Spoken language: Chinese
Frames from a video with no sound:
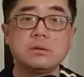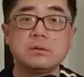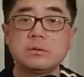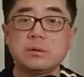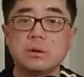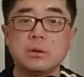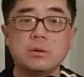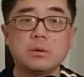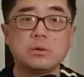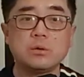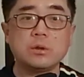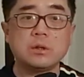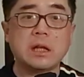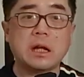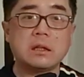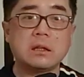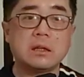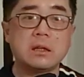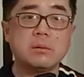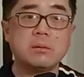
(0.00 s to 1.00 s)
全国最
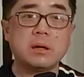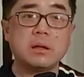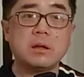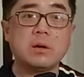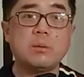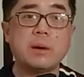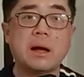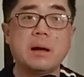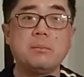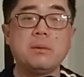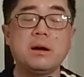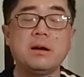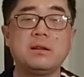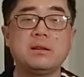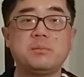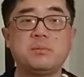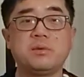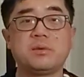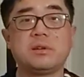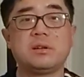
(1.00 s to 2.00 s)
大的黑帮老板吗？
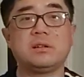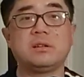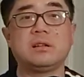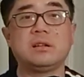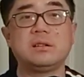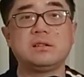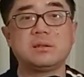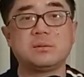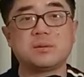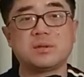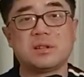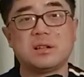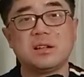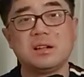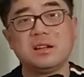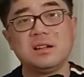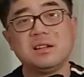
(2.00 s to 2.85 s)
不可能，是不是？